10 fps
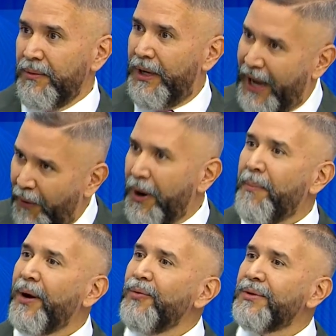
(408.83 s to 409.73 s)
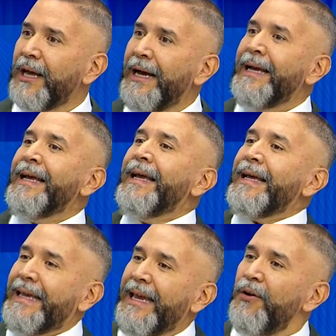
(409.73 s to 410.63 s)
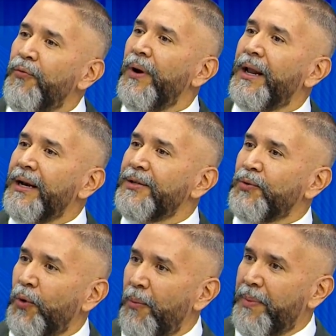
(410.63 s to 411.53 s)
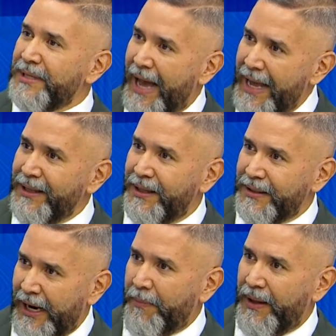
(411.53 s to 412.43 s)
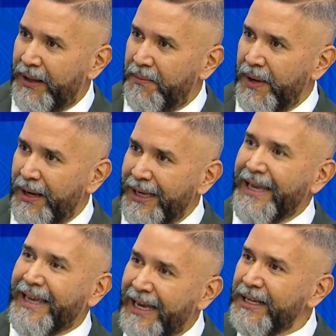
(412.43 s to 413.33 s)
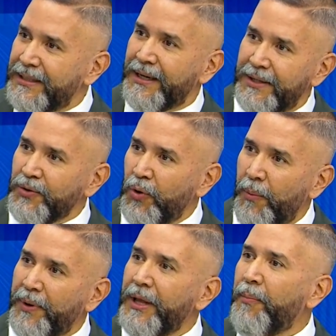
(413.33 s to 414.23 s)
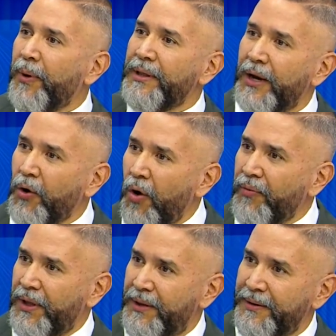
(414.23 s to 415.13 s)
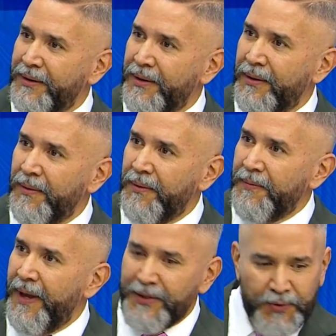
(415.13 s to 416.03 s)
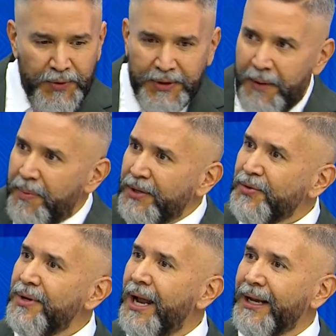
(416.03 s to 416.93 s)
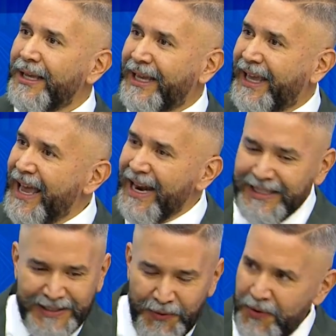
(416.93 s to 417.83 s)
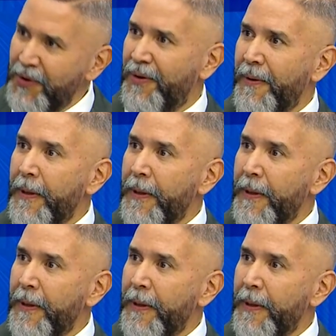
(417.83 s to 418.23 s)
Y le hago una pregunta. ¿Quién fue el Ernesto López antes de la pandemia y quién es Ernesto López después del COVID? Es otra persona, es otra o no.